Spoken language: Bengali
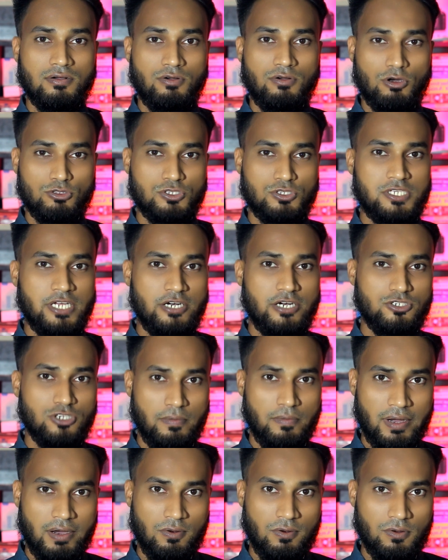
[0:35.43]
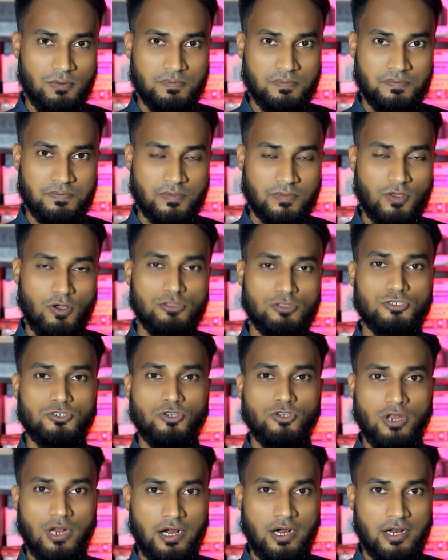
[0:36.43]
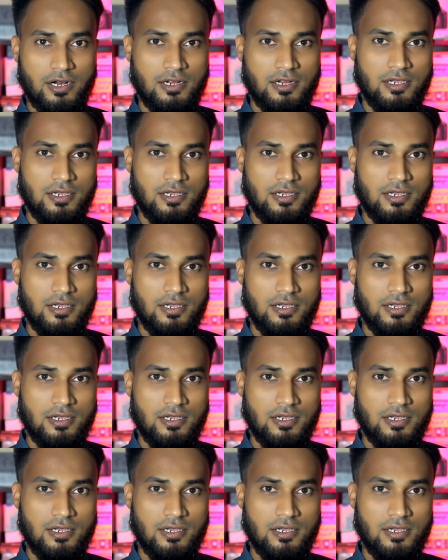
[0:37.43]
কত সেন্ট জমা হলো কত ডলার